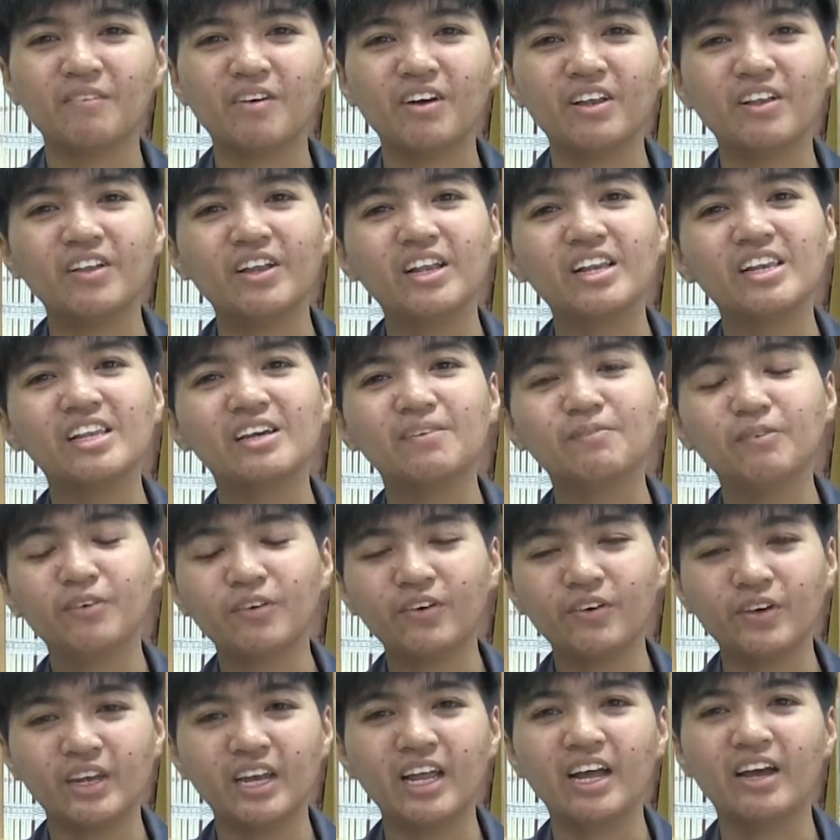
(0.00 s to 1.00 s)
พอเราได้เริ่ม
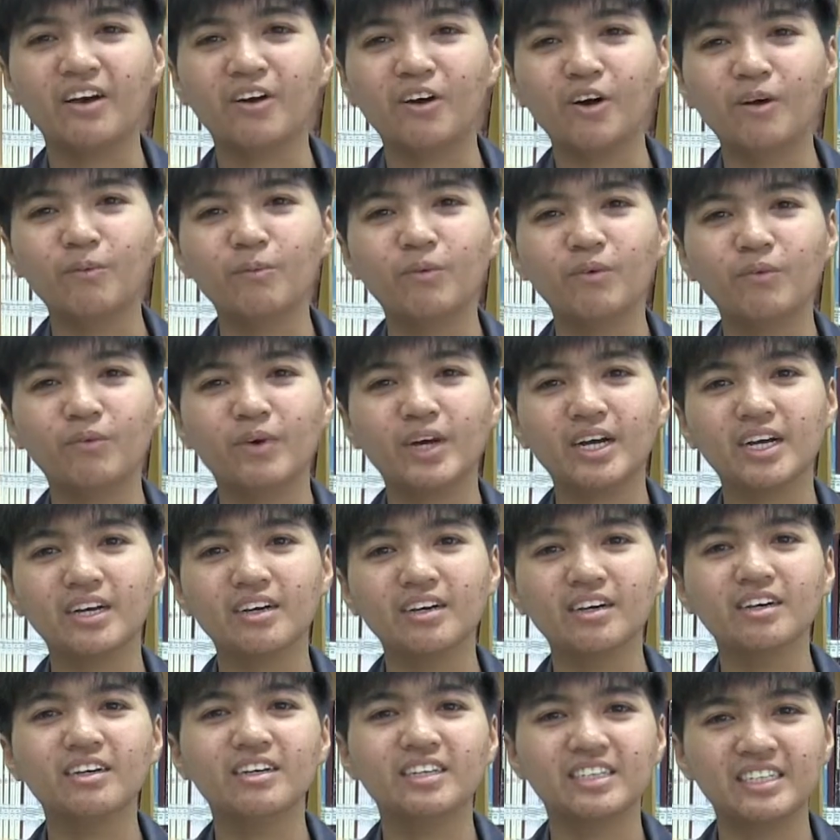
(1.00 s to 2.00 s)
ค้นหาข้อมูลว่า
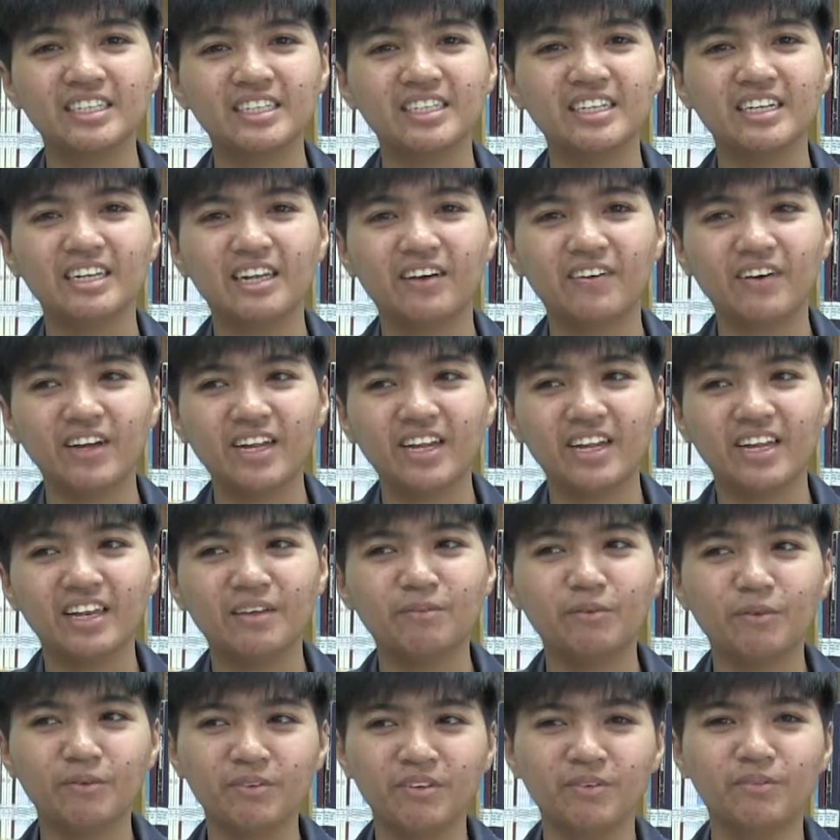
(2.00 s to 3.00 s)
เออจริงๆเราไอ้
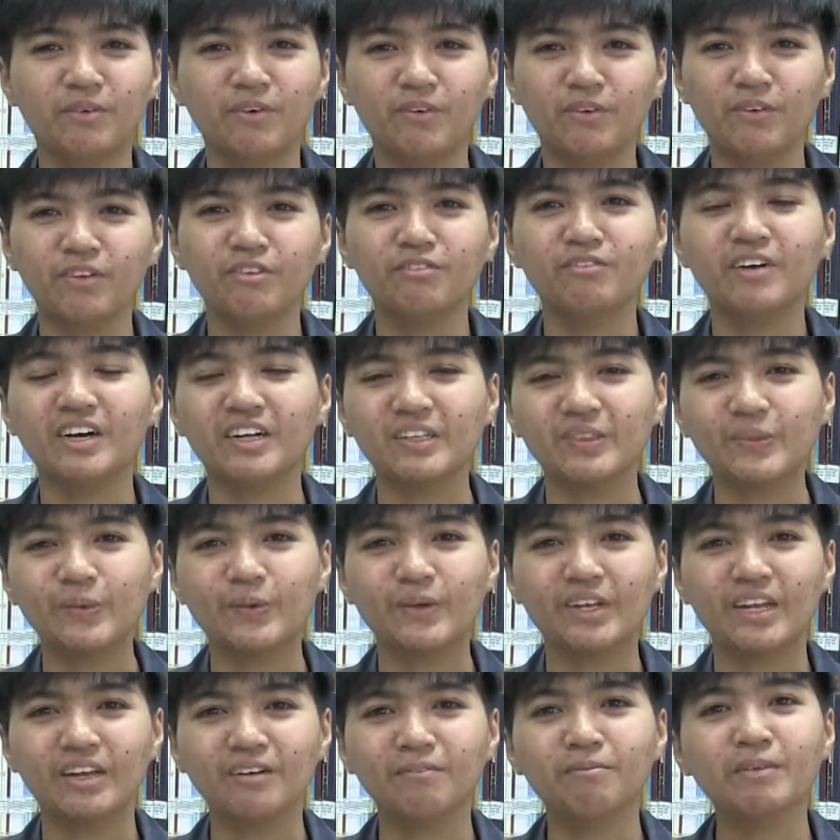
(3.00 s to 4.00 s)
ระบบสมองกลฝังตั
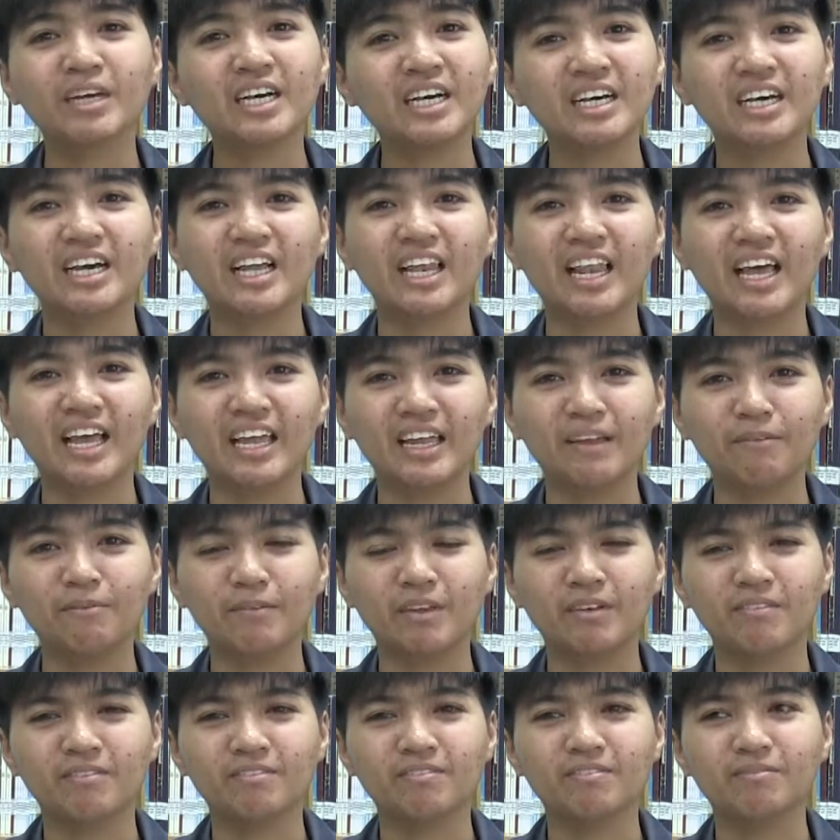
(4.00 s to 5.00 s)
วเนี่ยมันคืออะไร
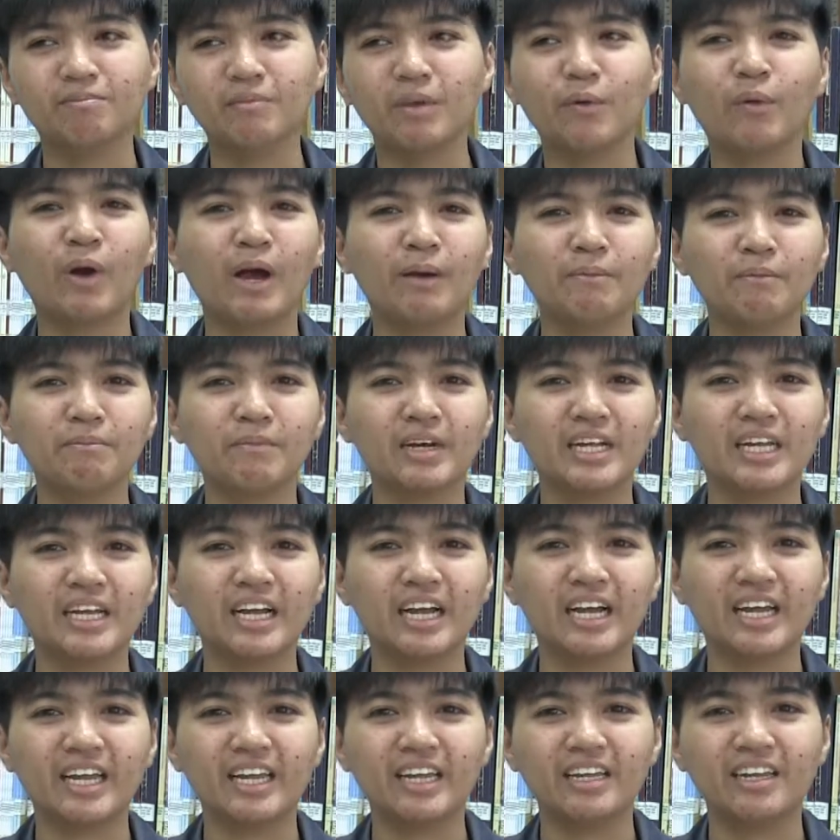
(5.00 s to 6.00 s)
มันมีความมา
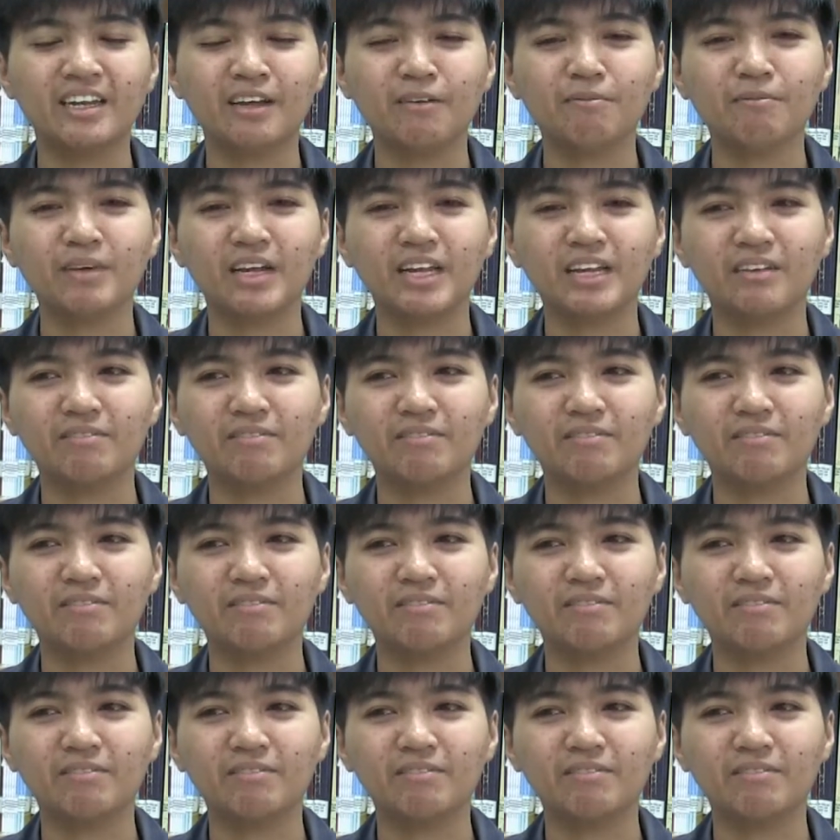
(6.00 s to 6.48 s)
ยังไงทำไม